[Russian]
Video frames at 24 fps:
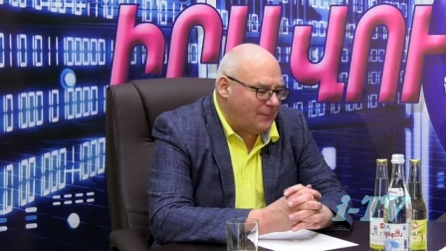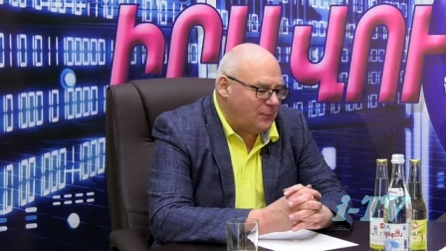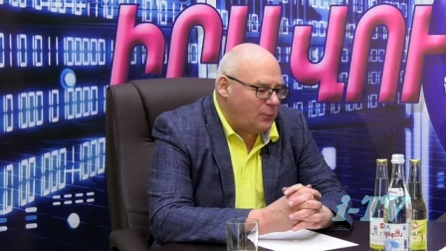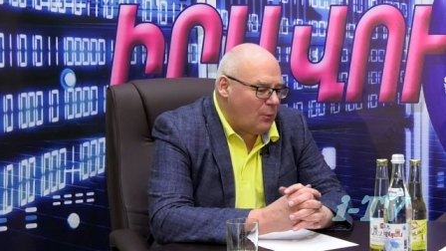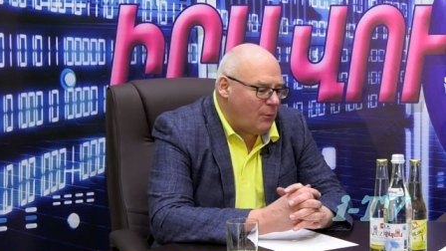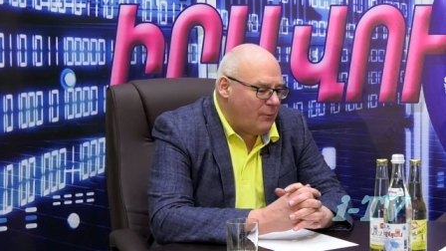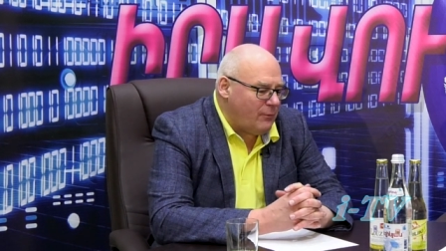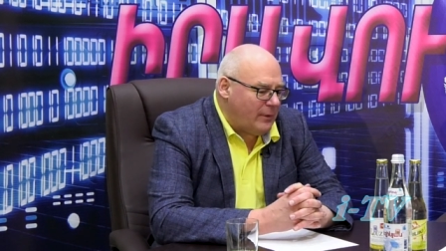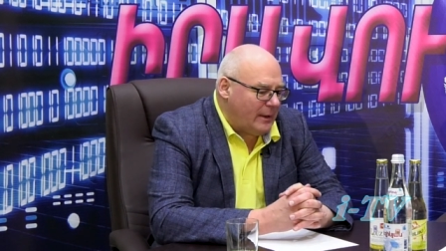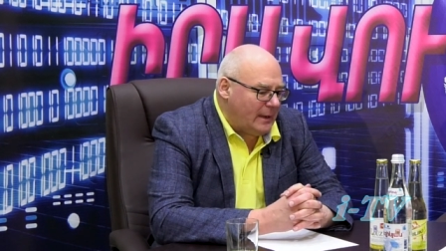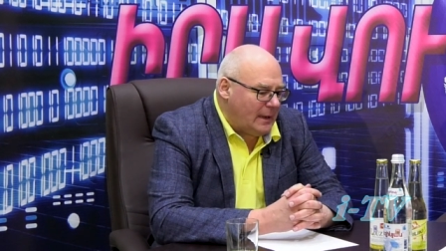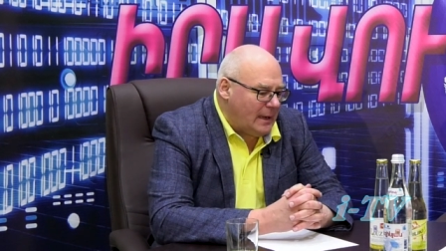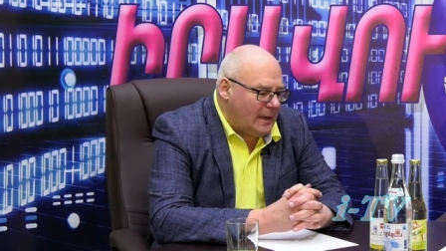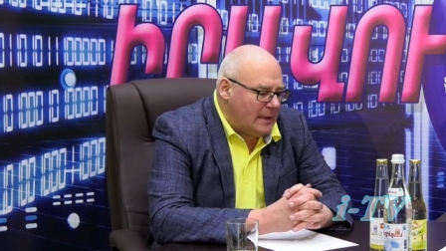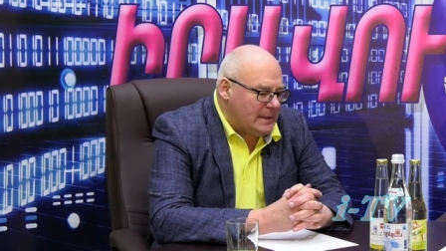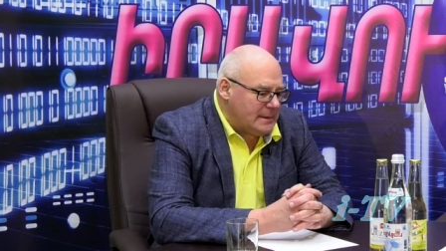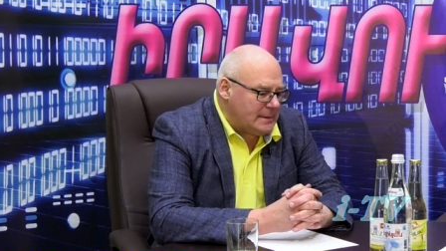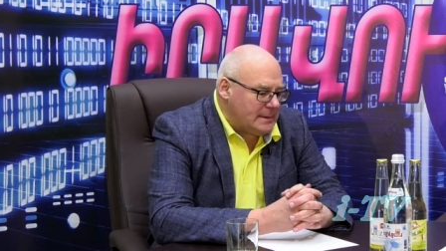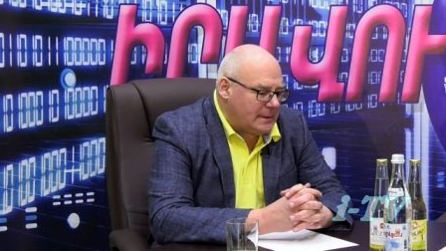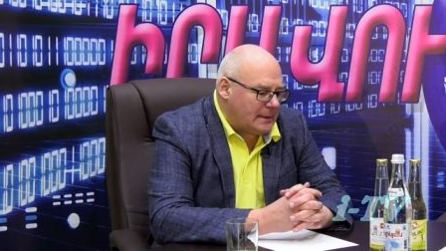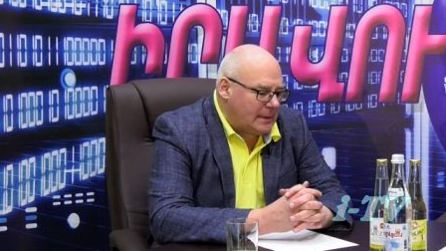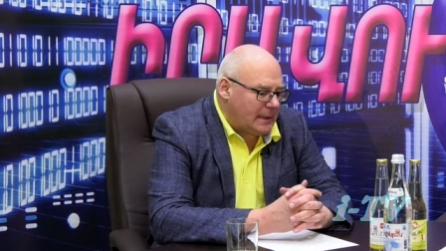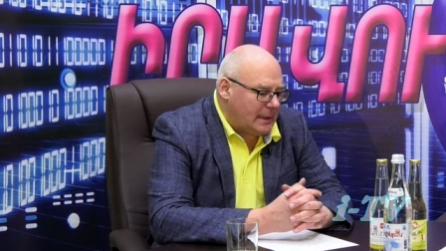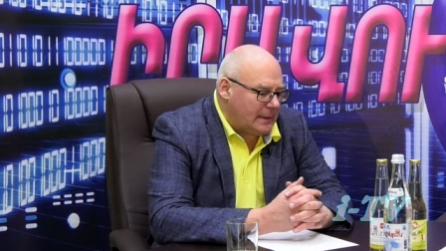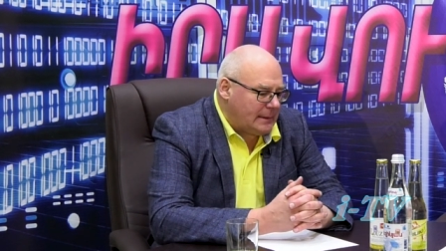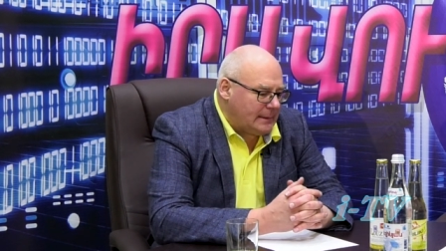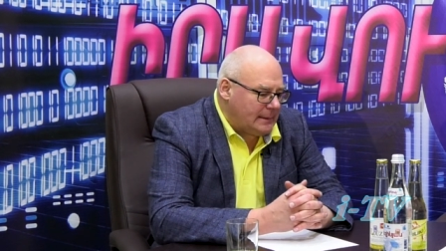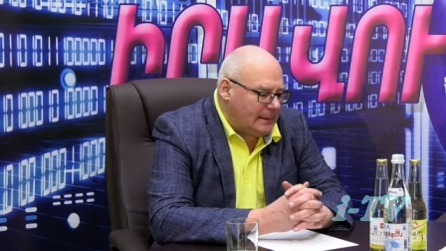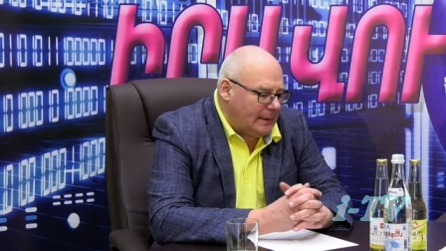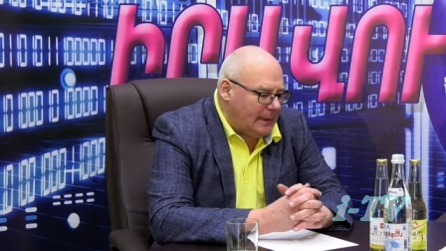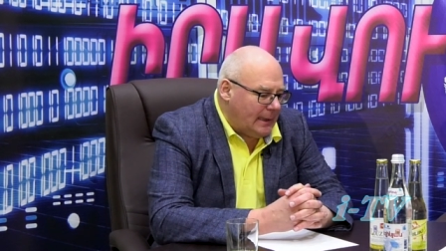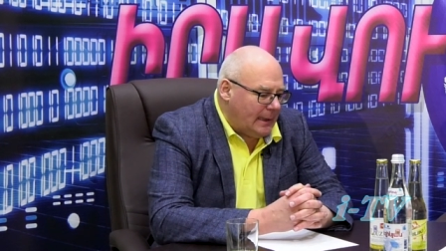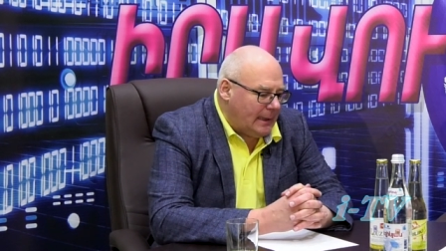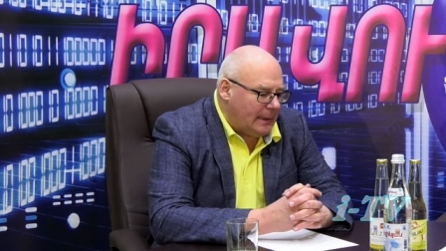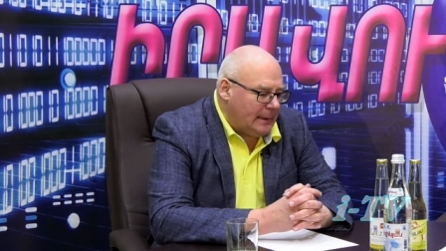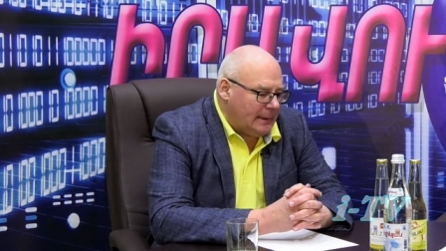том варианте,
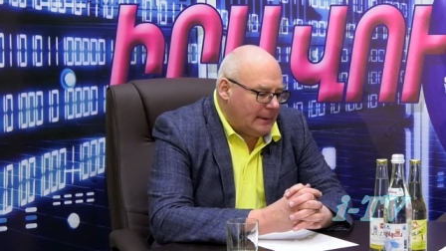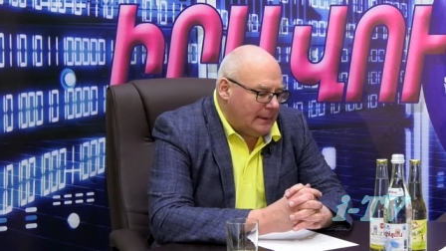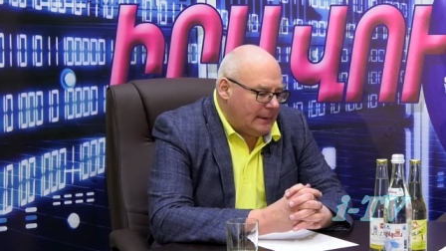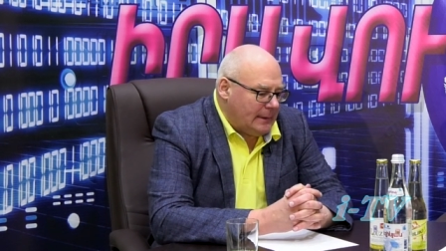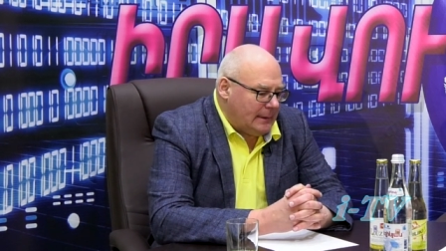когда